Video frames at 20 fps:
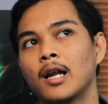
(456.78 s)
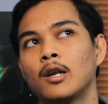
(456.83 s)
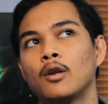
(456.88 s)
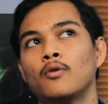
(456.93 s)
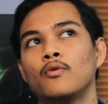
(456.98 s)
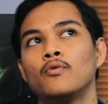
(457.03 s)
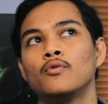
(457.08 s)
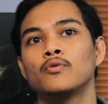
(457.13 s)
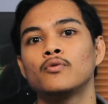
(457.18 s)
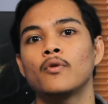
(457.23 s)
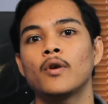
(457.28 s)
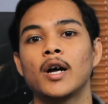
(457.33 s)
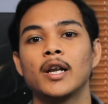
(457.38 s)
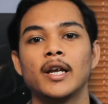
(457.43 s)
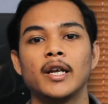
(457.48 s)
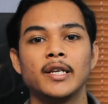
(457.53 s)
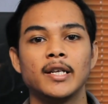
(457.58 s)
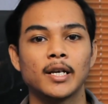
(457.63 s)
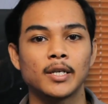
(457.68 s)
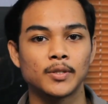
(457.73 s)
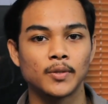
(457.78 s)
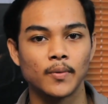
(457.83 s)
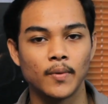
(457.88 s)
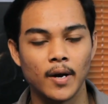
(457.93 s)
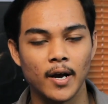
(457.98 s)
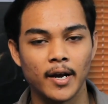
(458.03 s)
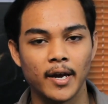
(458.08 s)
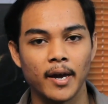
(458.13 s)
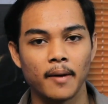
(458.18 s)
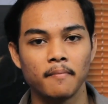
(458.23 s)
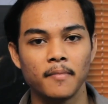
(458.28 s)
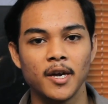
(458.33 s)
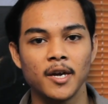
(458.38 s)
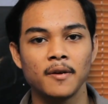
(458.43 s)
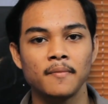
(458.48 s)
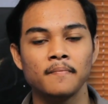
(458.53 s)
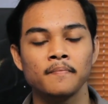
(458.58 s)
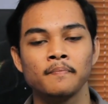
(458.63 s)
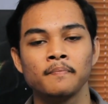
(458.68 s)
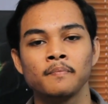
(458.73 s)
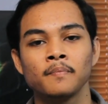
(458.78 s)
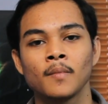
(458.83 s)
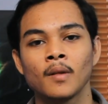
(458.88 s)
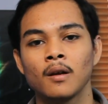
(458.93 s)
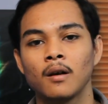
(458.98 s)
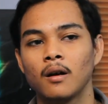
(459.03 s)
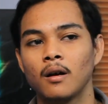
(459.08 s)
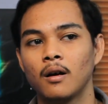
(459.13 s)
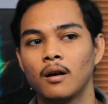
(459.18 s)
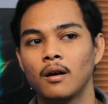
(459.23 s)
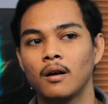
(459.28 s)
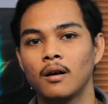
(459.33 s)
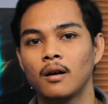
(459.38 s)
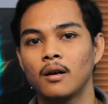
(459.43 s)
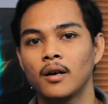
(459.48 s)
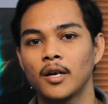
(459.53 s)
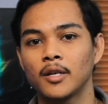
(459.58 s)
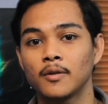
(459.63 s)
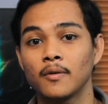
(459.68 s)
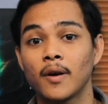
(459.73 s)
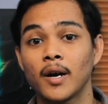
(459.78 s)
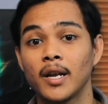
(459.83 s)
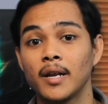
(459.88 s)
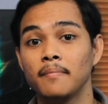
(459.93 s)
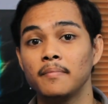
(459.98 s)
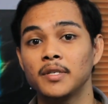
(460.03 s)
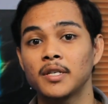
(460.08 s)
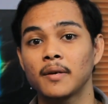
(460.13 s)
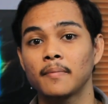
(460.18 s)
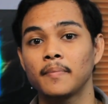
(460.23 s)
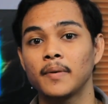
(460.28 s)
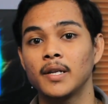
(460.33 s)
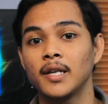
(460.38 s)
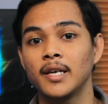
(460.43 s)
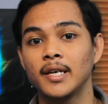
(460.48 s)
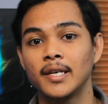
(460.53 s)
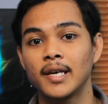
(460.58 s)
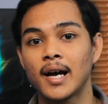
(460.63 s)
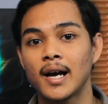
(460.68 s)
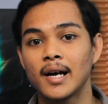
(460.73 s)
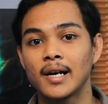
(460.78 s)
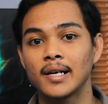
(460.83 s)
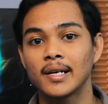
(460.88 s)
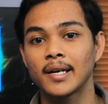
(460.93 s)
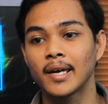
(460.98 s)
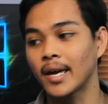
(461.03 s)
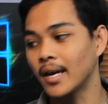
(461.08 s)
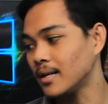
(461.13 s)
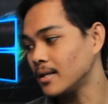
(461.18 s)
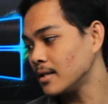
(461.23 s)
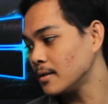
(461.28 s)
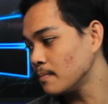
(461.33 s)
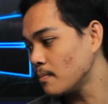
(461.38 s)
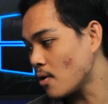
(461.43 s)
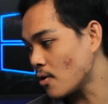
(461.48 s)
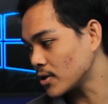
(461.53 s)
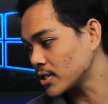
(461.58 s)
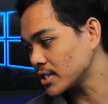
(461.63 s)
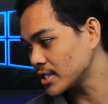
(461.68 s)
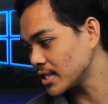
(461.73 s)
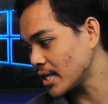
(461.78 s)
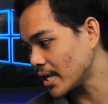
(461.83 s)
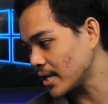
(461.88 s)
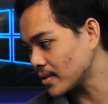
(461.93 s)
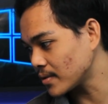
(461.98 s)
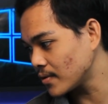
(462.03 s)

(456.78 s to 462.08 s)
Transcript: kalau untuk kalian yang suka gaming uh, itu kalian bisa pilih yang KO boxnya